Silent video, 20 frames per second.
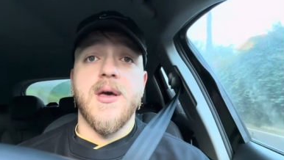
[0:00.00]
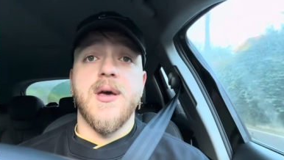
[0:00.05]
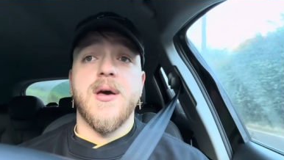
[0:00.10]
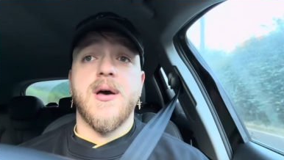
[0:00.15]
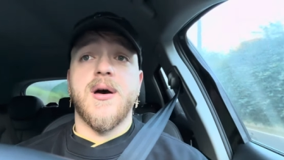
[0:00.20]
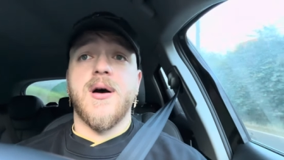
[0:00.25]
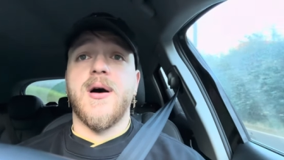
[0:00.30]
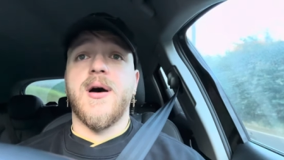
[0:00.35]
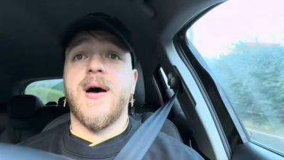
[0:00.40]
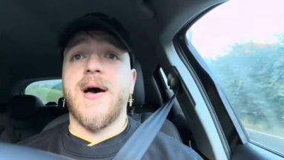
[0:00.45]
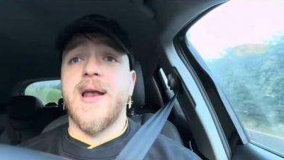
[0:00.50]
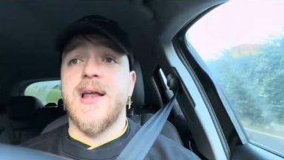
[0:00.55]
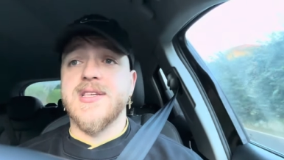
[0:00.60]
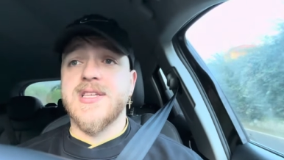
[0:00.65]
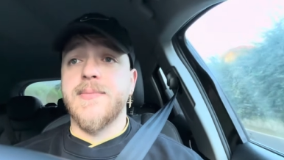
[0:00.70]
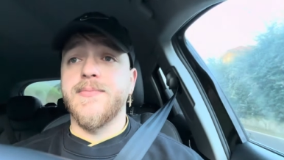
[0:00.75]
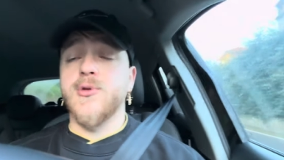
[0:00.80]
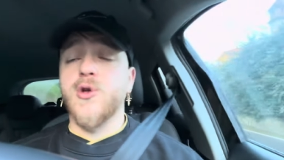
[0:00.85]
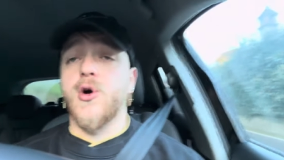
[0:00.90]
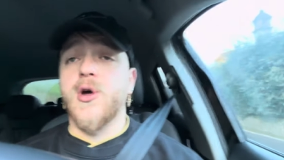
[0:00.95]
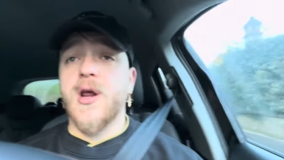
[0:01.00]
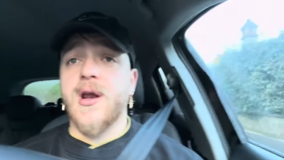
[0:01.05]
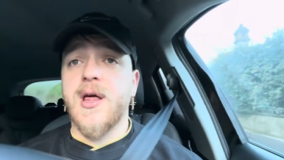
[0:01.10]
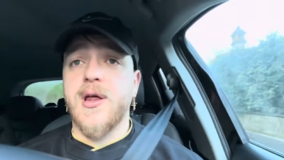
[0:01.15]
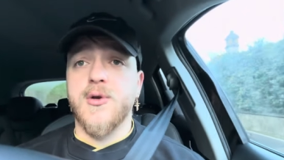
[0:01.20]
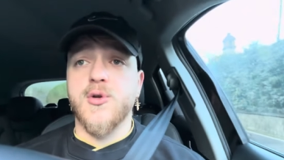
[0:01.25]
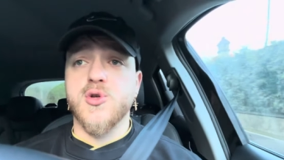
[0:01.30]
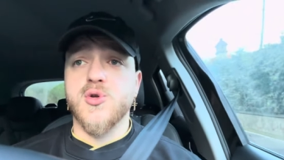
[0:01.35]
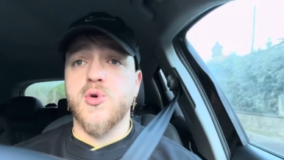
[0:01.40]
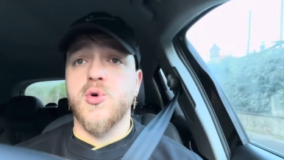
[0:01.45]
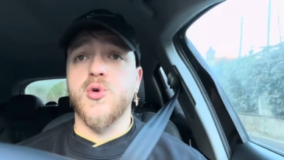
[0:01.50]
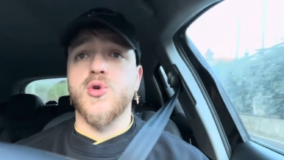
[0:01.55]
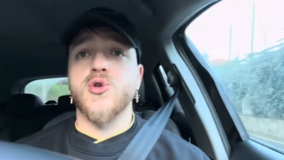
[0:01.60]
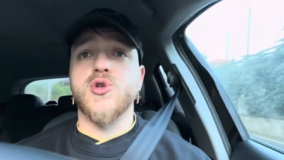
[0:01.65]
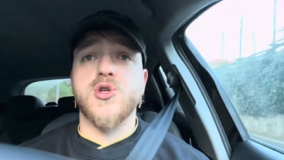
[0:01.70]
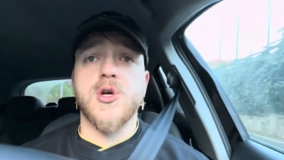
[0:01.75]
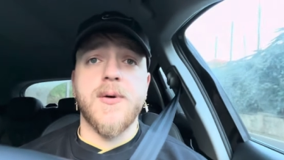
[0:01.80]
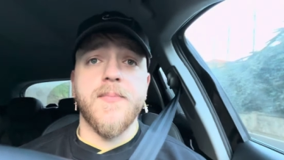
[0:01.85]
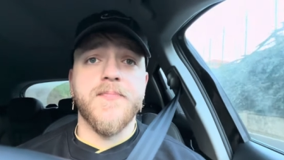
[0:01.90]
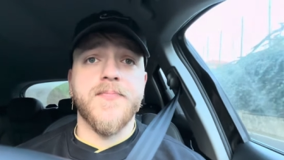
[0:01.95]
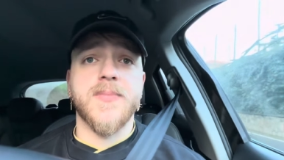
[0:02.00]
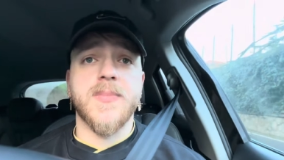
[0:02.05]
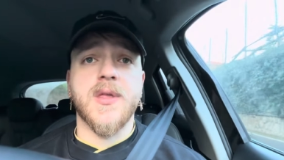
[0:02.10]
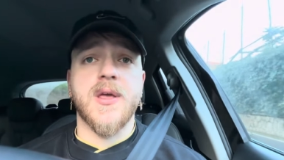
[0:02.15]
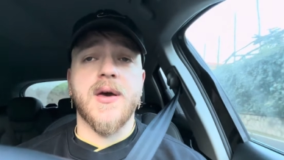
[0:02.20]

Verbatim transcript: uh, alla Sampdoria l'anno scorso.